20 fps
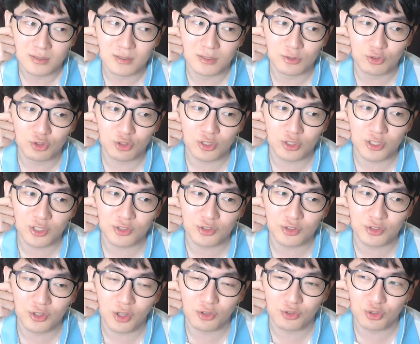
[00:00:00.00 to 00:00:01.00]
그
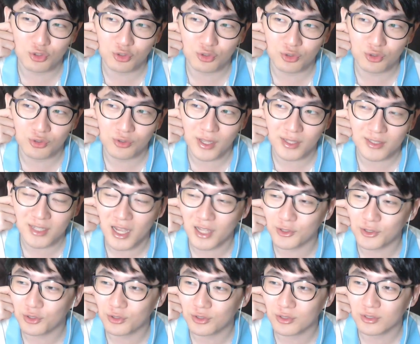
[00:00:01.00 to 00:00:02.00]
추진수 선수의
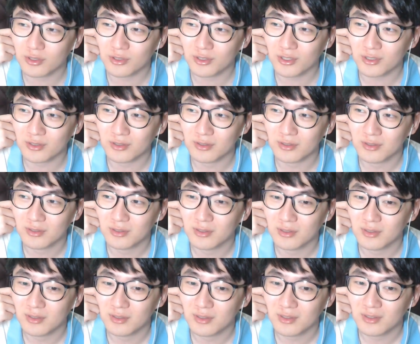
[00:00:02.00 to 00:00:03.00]
자녀들은요
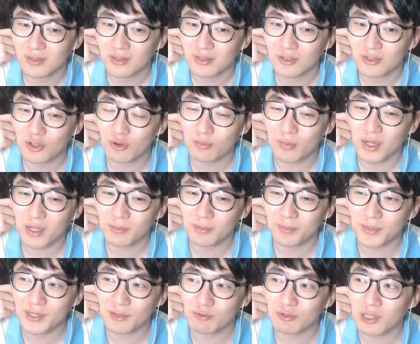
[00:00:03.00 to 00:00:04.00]

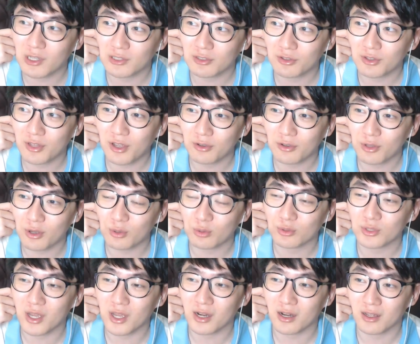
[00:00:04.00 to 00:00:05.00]
정말 미국에서
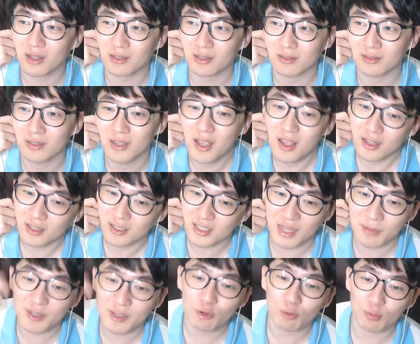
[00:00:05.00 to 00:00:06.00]
태어나고 자란
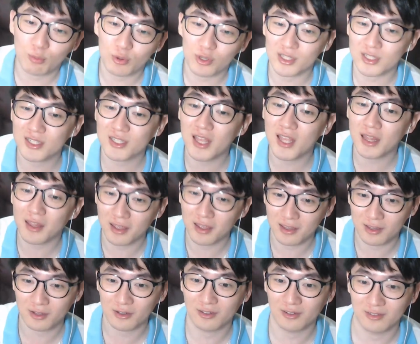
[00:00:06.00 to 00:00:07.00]
재미교포
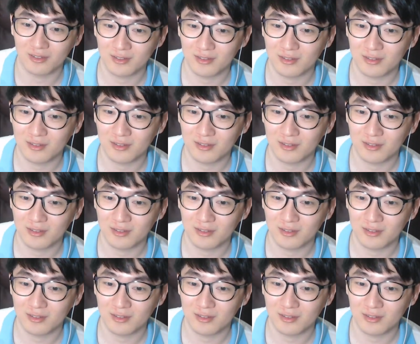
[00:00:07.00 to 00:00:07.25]
2세대예요.